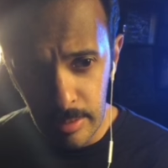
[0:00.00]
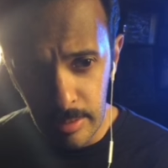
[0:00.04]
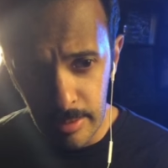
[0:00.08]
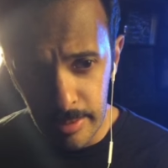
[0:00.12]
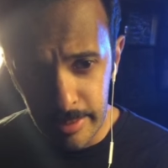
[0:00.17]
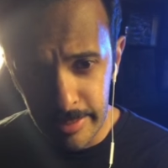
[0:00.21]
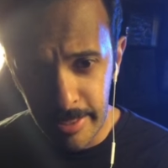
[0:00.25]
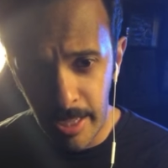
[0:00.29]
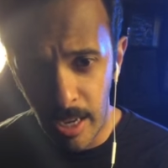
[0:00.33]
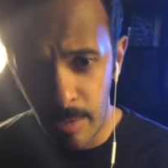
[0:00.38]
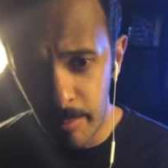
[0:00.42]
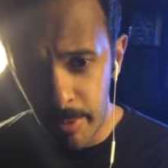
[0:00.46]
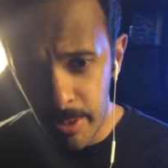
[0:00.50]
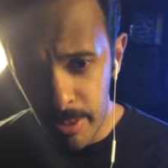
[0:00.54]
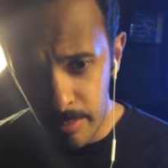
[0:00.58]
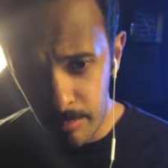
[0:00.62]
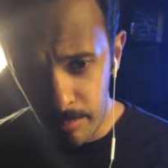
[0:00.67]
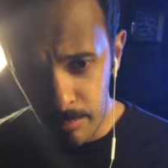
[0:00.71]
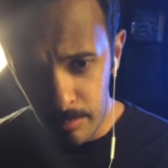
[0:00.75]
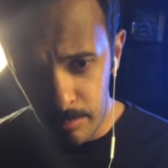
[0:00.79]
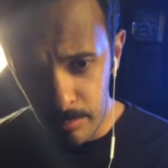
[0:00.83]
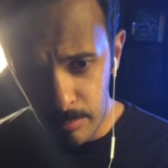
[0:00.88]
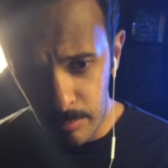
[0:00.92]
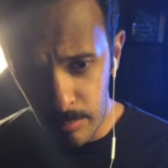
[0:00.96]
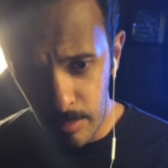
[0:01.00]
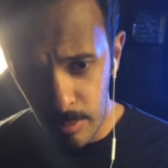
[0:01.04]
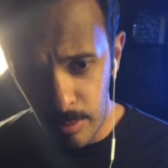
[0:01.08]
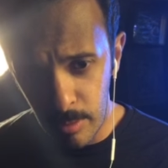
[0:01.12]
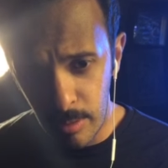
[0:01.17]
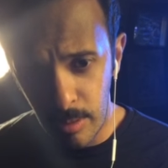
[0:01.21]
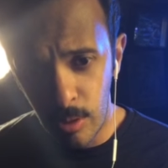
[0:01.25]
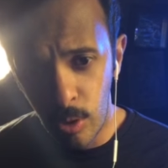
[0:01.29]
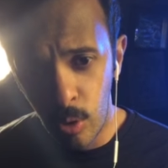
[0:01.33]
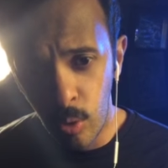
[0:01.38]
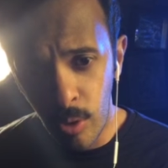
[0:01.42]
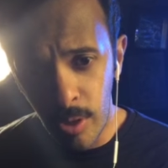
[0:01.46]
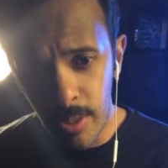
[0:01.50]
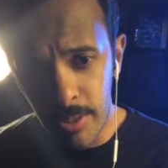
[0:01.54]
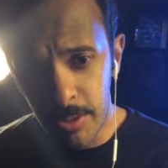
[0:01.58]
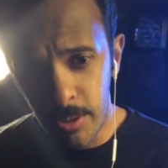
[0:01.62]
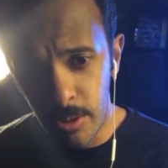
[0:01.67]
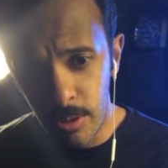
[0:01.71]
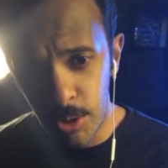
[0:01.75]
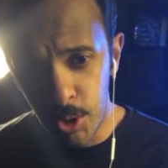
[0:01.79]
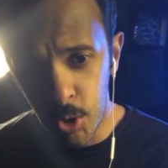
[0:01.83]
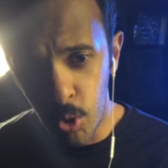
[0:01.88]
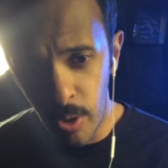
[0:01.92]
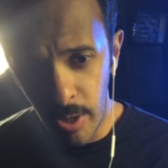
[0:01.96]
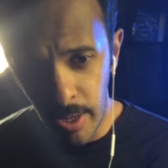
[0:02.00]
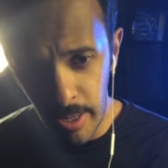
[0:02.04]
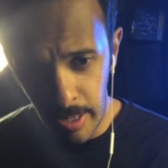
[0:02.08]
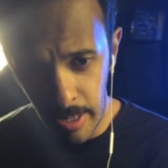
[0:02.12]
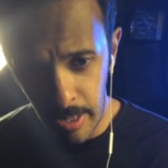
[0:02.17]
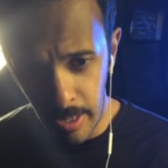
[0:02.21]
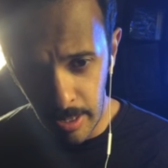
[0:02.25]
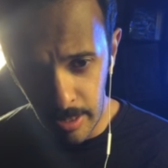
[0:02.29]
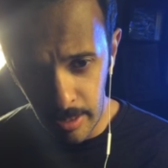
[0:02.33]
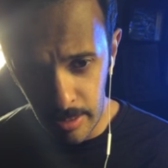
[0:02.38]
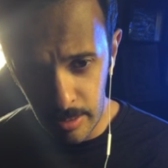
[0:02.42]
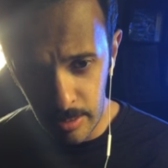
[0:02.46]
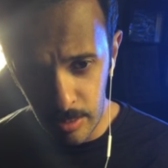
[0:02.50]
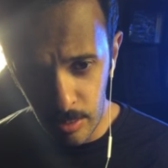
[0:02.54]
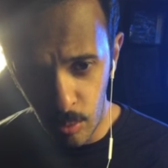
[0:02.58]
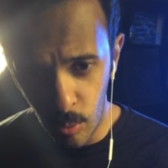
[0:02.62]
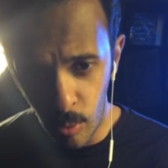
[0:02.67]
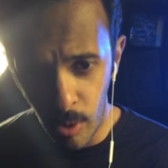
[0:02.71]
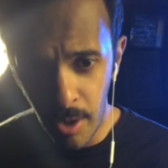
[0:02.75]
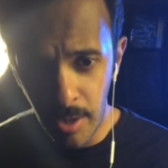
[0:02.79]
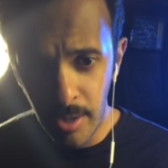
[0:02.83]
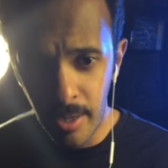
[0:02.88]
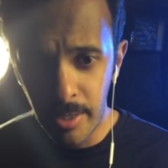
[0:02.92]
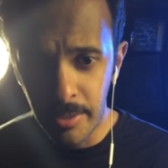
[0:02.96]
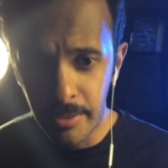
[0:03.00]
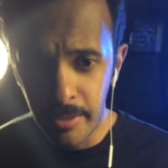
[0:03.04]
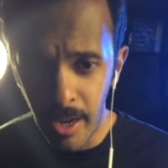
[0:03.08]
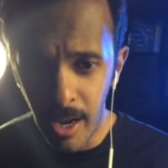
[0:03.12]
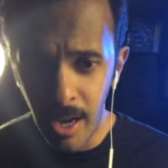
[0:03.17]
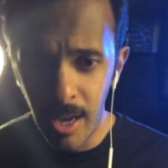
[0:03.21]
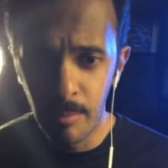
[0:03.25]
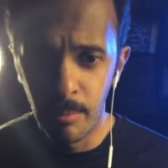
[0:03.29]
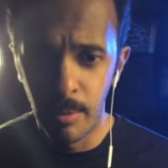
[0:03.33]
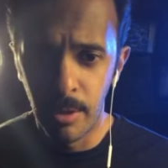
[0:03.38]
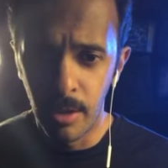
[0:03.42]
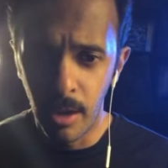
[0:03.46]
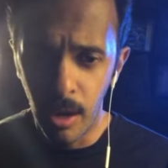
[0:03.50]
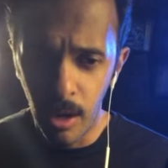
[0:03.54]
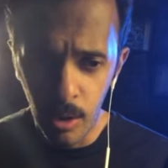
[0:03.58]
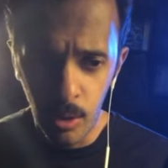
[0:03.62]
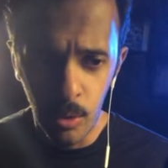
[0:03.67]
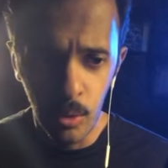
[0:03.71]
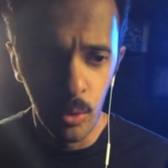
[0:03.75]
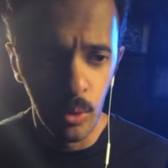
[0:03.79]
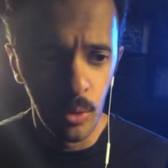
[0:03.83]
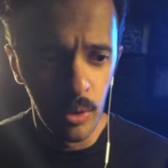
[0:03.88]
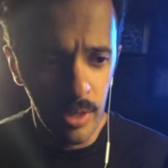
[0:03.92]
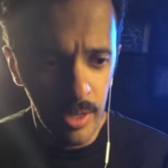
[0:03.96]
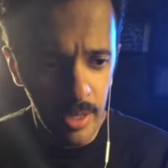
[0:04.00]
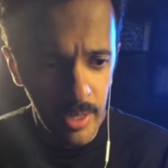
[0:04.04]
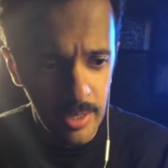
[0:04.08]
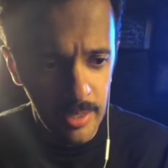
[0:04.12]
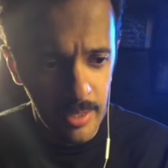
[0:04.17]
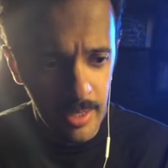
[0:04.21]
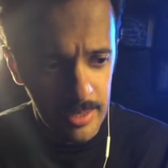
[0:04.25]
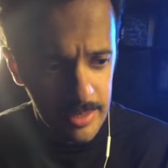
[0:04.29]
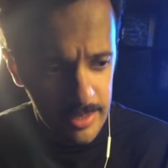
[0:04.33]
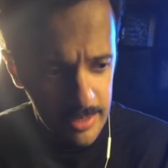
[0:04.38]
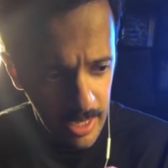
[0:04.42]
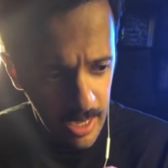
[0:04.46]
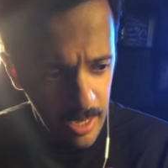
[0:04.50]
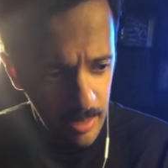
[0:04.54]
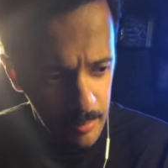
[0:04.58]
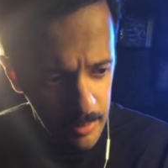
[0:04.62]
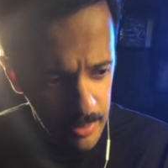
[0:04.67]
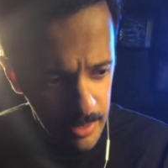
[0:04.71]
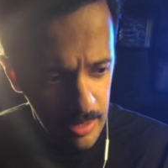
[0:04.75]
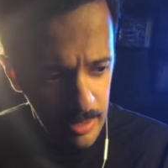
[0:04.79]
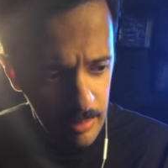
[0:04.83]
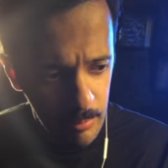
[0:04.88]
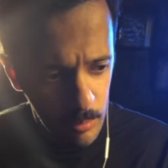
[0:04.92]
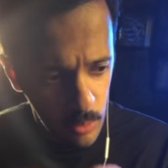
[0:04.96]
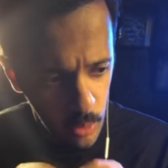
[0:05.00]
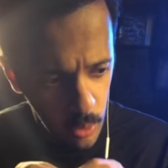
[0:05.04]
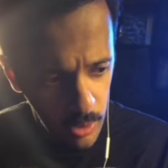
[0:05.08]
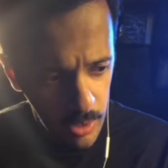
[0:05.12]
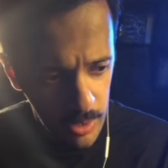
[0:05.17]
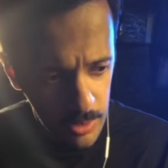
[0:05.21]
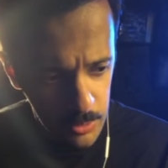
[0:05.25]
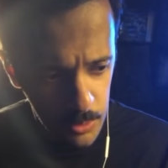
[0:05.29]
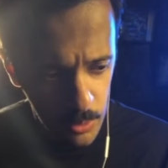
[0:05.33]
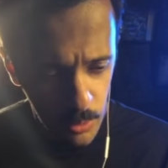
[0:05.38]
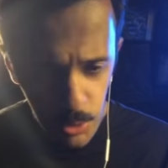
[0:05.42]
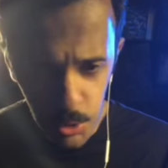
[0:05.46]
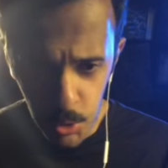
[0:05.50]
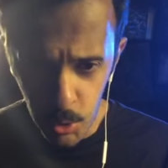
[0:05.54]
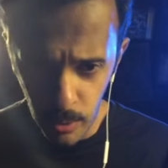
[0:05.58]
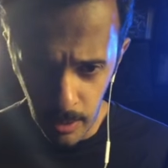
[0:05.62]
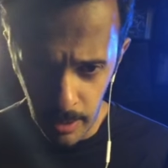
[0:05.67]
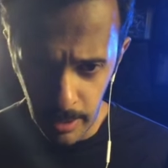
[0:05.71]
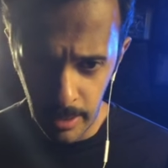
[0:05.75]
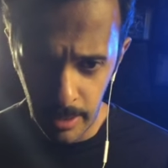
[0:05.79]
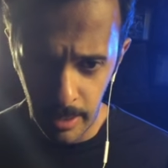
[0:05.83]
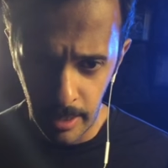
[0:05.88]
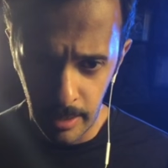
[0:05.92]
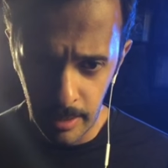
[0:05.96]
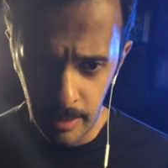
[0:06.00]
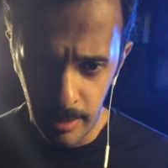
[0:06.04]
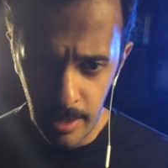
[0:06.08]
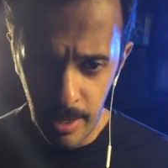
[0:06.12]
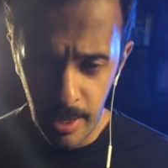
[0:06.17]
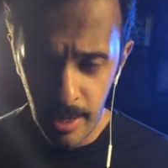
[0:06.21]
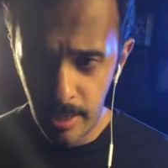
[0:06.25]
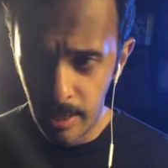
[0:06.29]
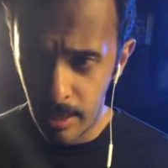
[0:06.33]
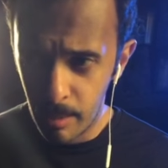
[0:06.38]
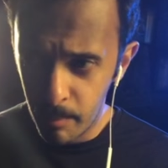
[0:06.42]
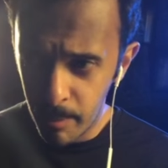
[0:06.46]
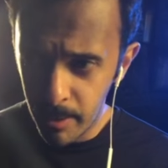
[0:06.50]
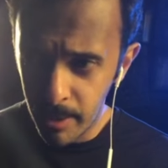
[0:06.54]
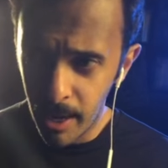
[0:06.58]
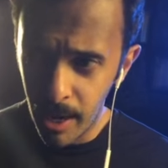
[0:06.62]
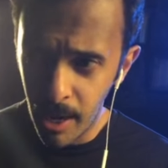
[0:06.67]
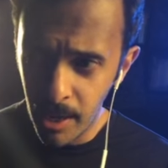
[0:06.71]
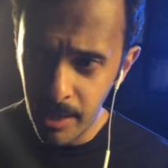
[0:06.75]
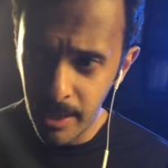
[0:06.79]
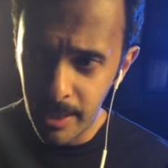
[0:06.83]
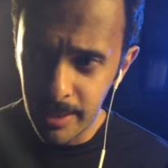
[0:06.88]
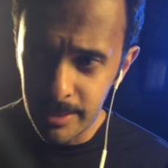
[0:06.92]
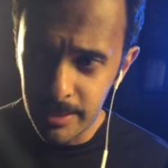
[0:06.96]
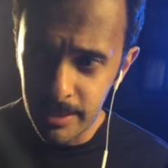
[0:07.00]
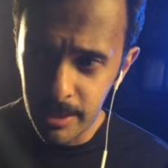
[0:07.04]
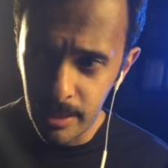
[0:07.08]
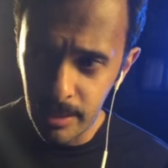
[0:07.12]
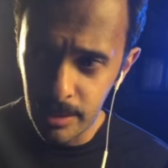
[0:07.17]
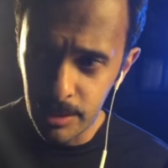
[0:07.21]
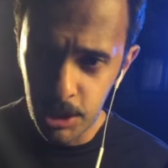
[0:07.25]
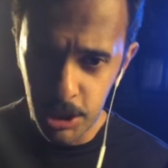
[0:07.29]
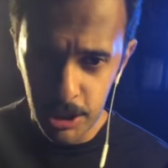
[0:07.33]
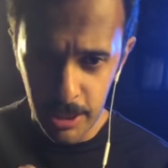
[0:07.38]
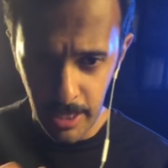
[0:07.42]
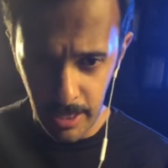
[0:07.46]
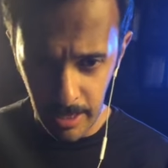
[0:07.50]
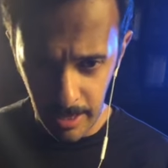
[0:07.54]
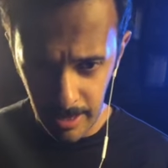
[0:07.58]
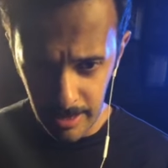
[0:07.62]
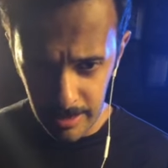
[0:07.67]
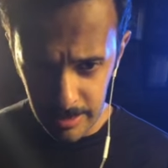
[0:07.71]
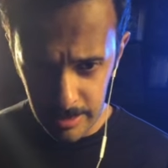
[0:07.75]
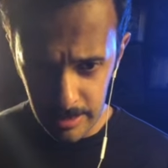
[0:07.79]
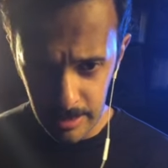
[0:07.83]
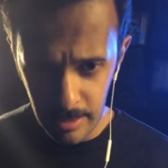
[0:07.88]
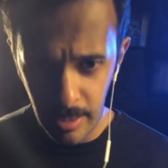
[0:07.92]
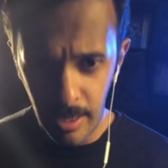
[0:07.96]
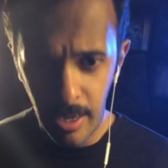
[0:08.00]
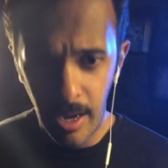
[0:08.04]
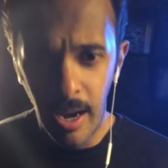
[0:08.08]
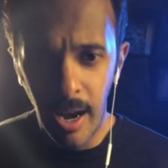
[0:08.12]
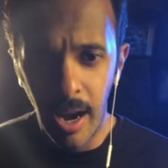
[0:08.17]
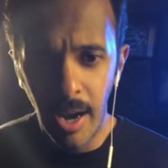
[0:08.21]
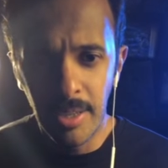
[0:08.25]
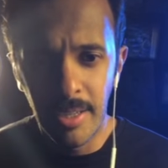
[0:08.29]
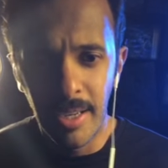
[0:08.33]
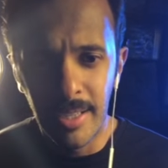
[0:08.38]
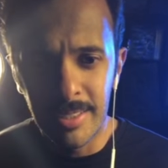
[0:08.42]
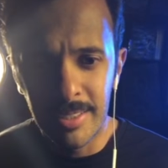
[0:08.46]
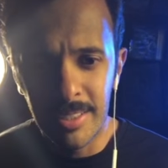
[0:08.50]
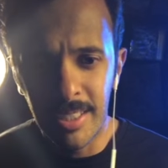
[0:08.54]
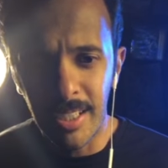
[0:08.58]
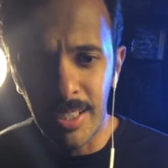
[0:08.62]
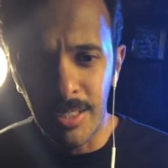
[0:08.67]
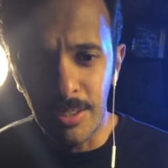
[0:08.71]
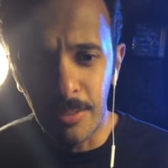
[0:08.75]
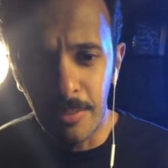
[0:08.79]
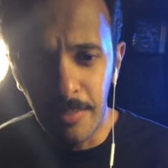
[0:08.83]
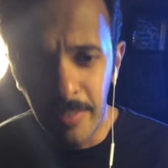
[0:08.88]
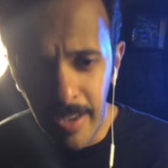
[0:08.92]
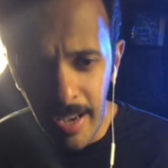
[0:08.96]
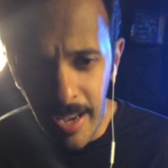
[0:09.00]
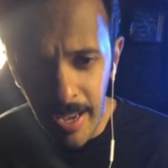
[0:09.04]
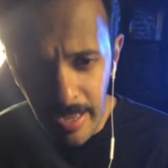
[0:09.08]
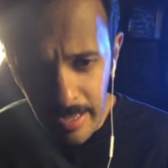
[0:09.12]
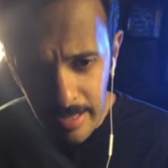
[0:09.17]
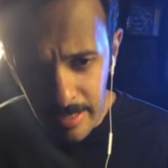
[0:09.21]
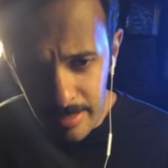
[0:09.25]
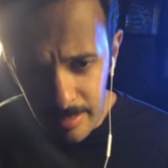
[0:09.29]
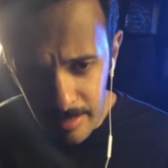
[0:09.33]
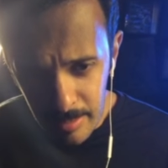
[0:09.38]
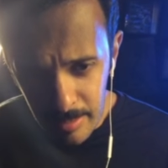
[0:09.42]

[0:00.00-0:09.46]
التعميم آه، لغه الجهلاء وانا دائما اقول ان التعميم لغه الجهلاء لما انا انتقد شيلات انا انتقد فئه